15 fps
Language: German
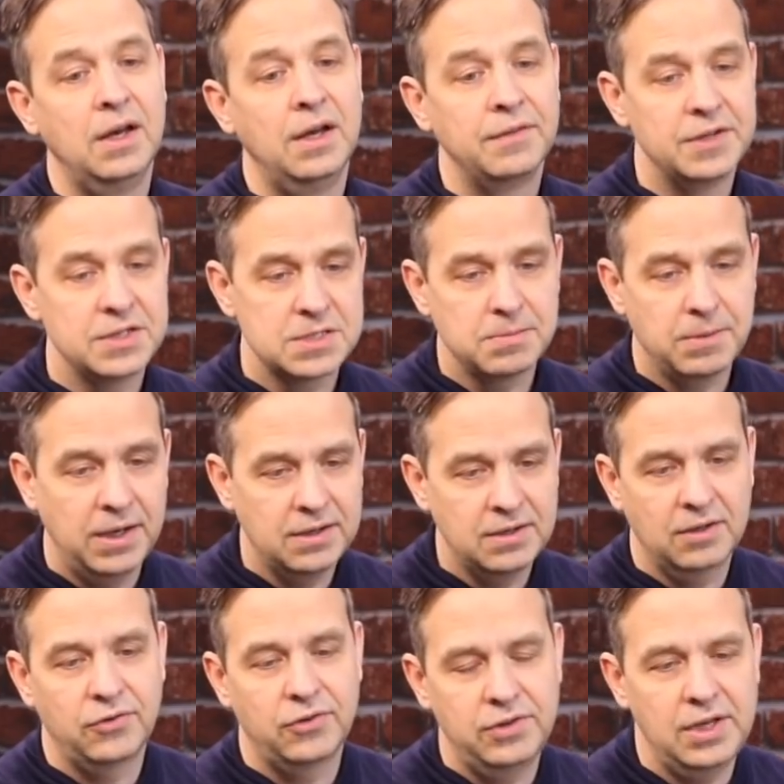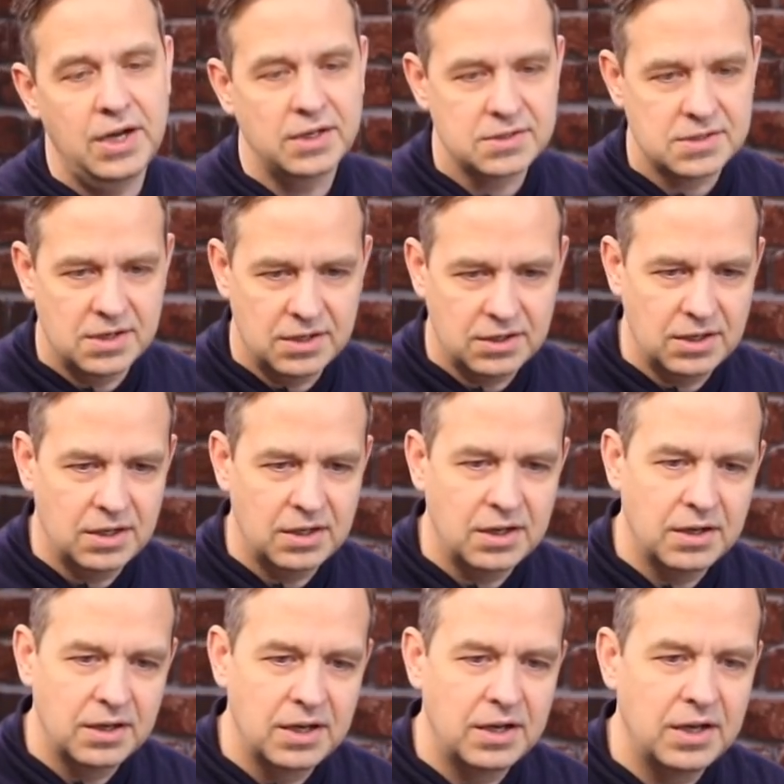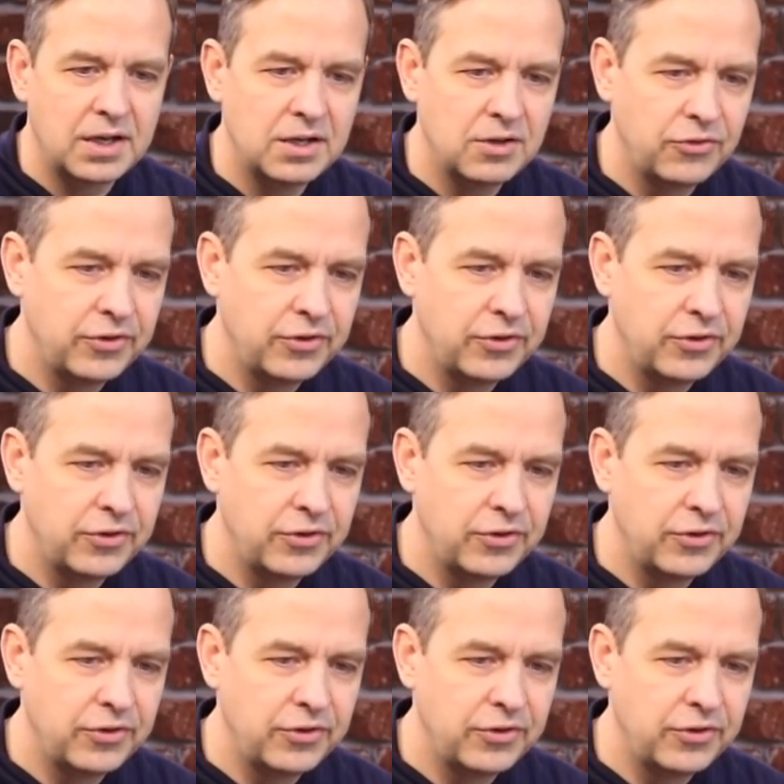Das Zweite sind die Aktien der Canadian